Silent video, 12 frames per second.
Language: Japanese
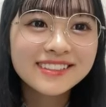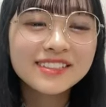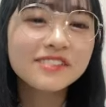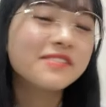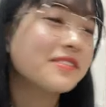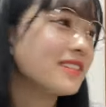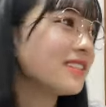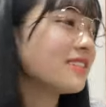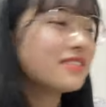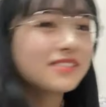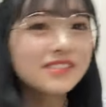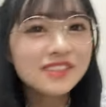じゃごめんなさい
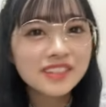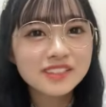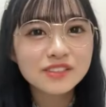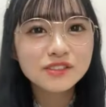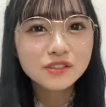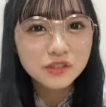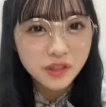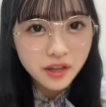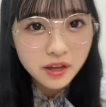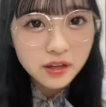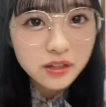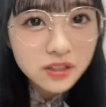ほんとねちょっと
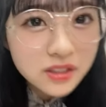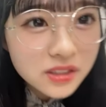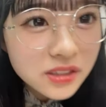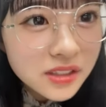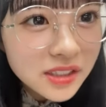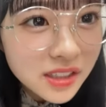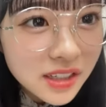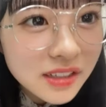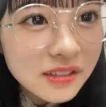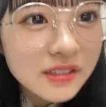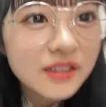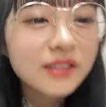ね本当に
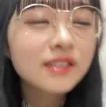ね